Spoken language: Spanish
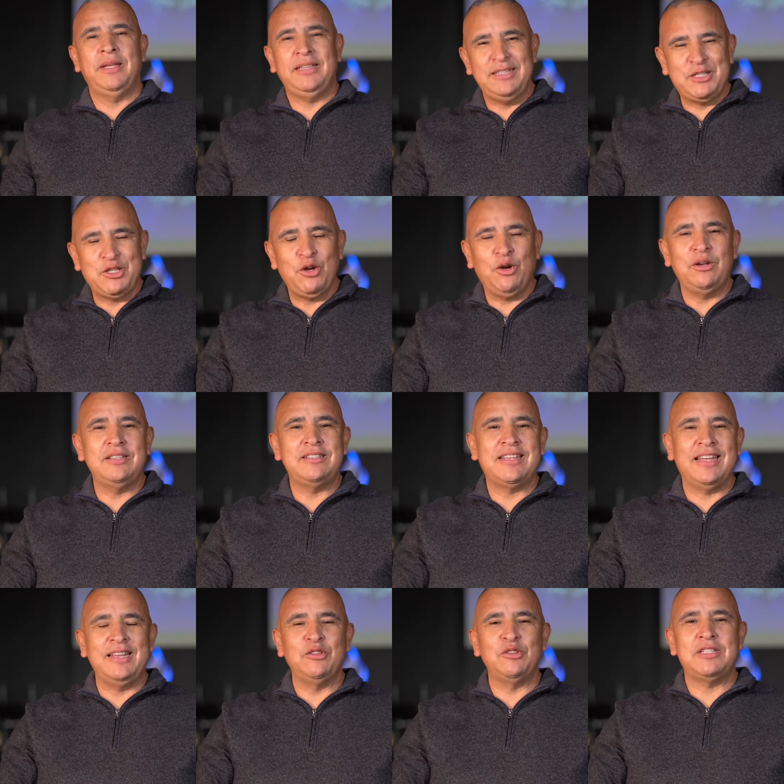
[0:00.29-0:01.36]

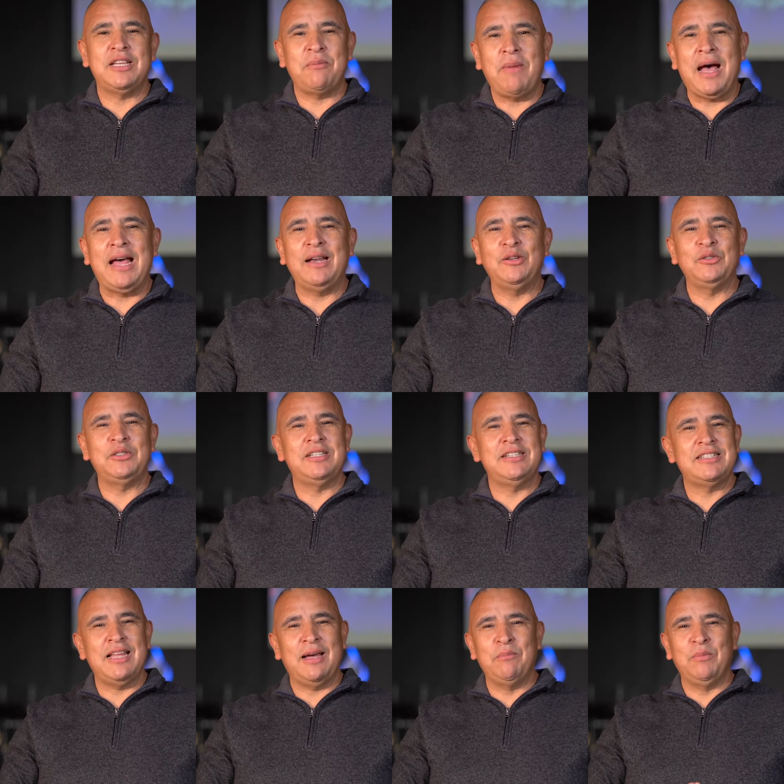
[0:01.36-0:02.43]
Bendiciones, queridos hermanos.
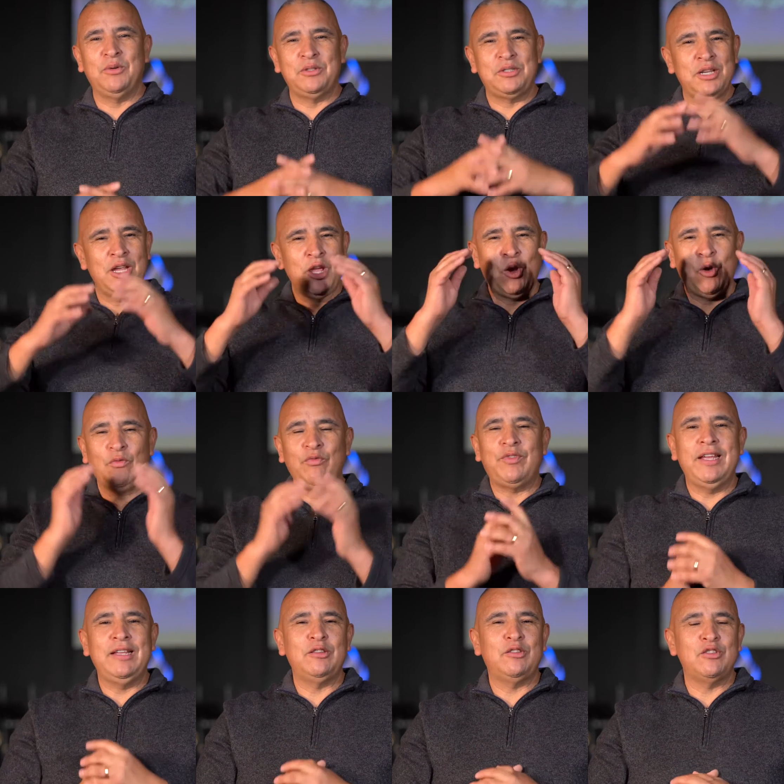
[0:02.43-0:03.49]
Estamos
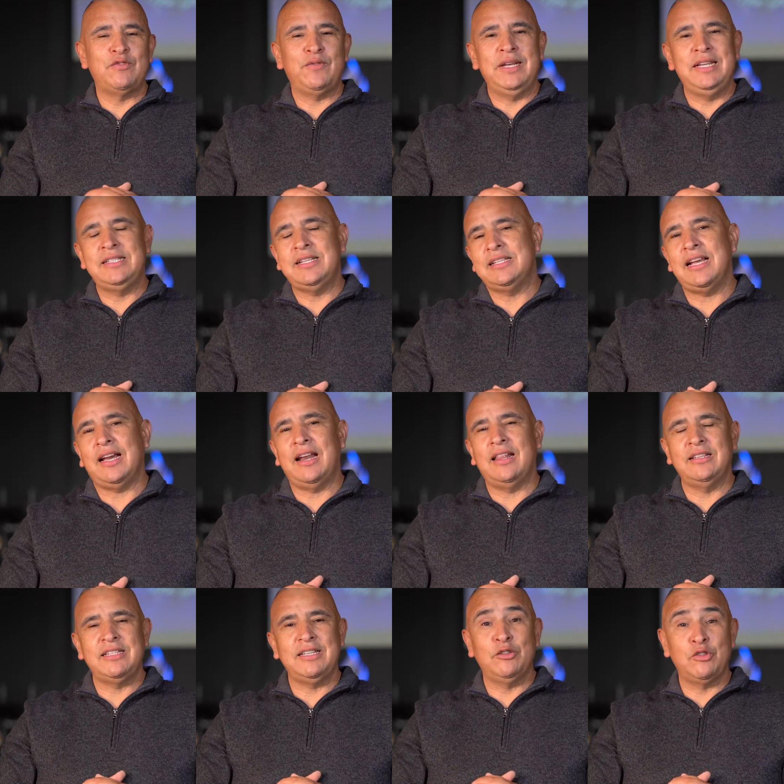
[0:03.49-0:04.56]
contentos, felices,
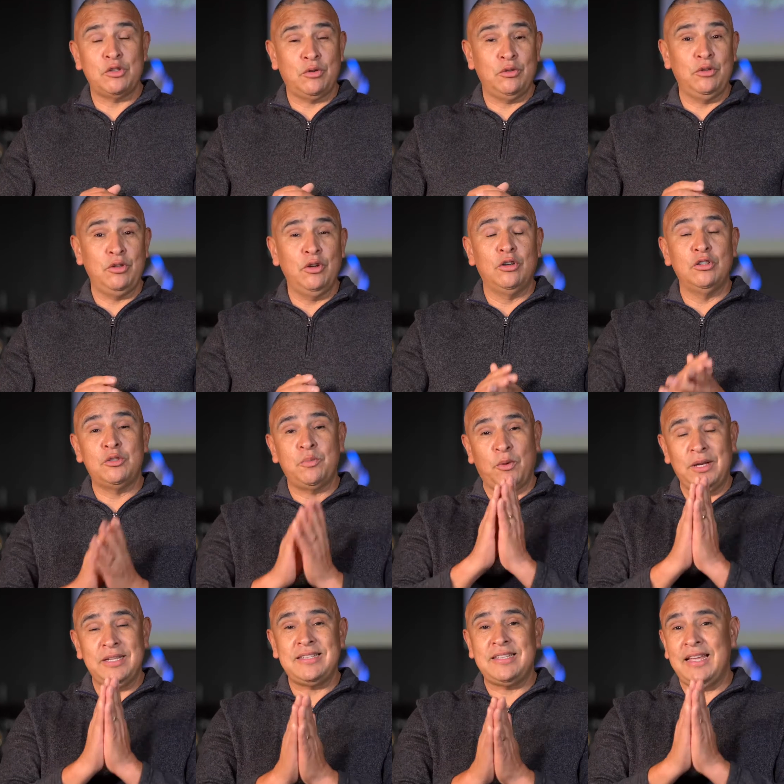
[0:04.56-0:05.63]
agradecidos con Dios
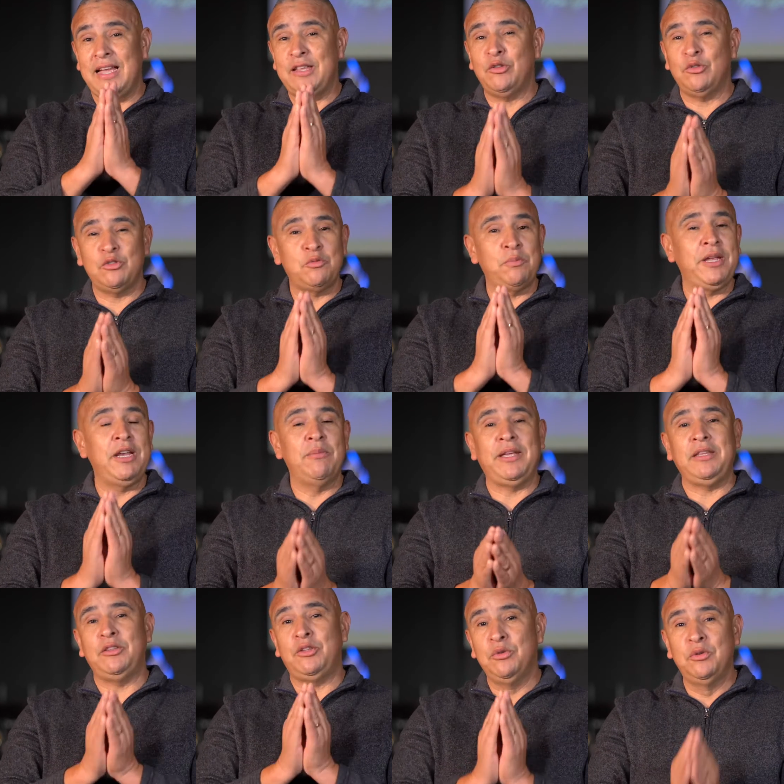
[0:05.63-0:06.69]
por este año
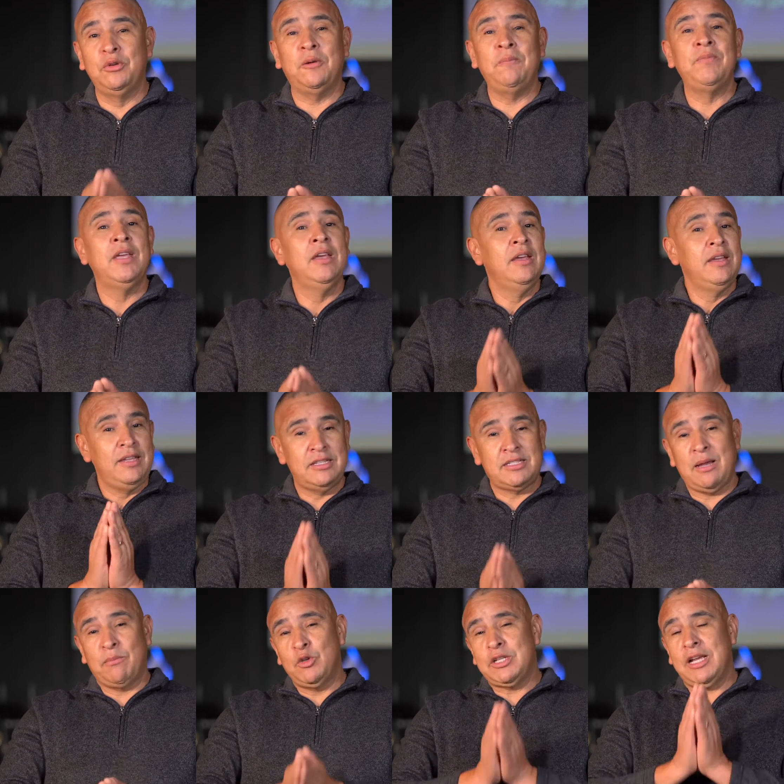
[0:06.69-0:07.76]
2021 y
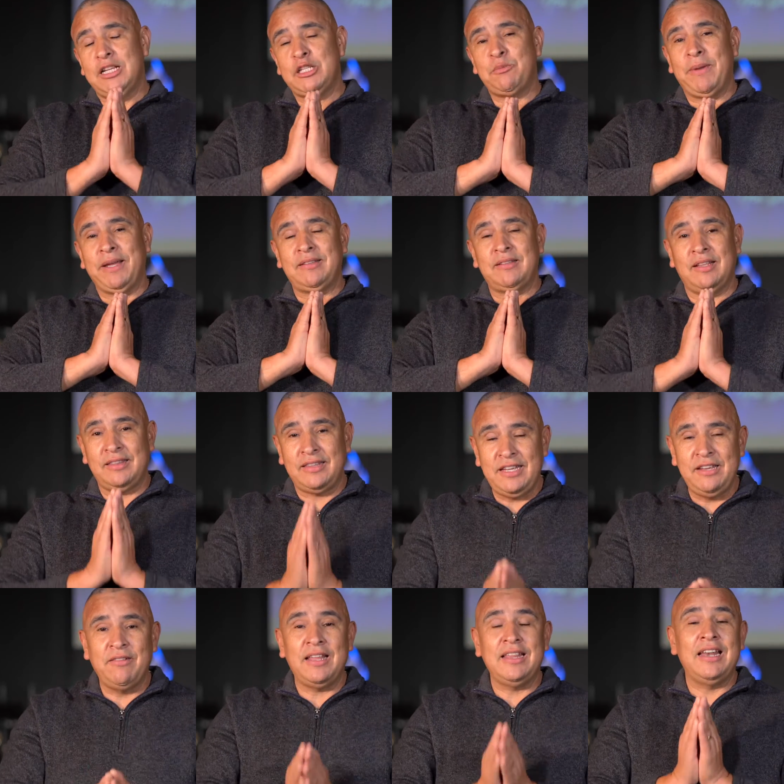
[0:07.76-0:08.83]
estamos a la
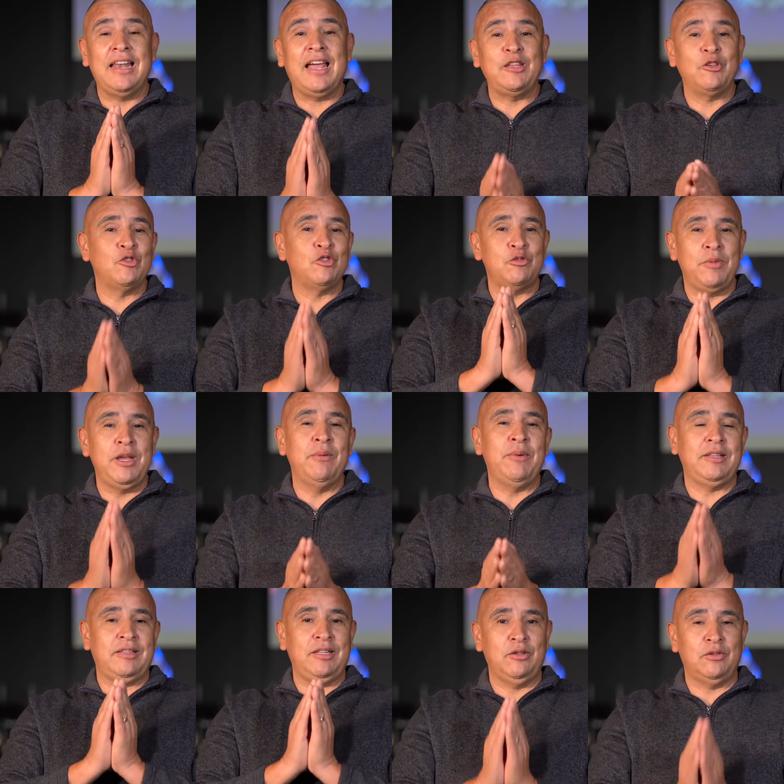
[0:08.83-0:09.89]
expectativa del año
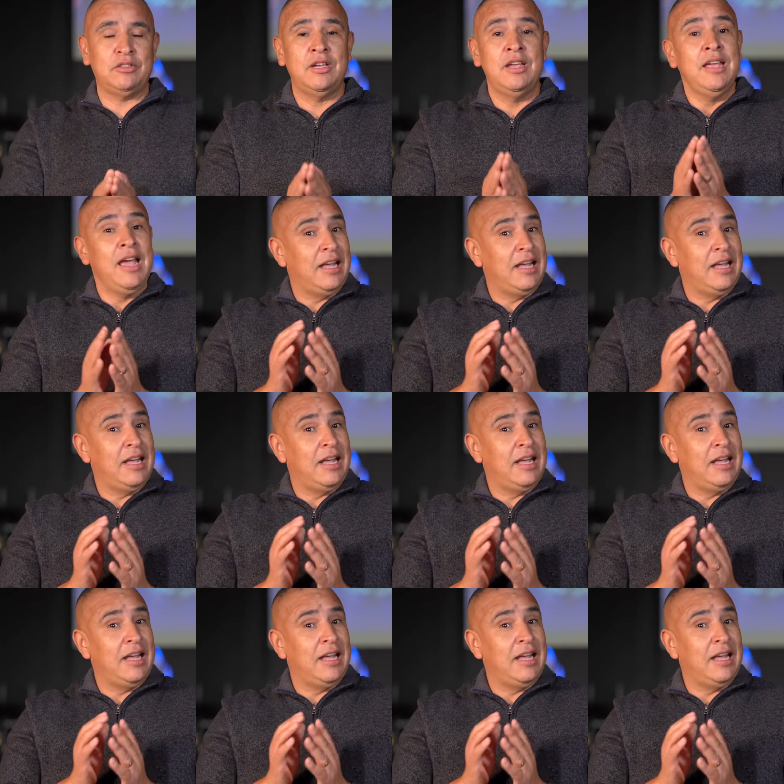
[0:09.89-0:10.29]
2022.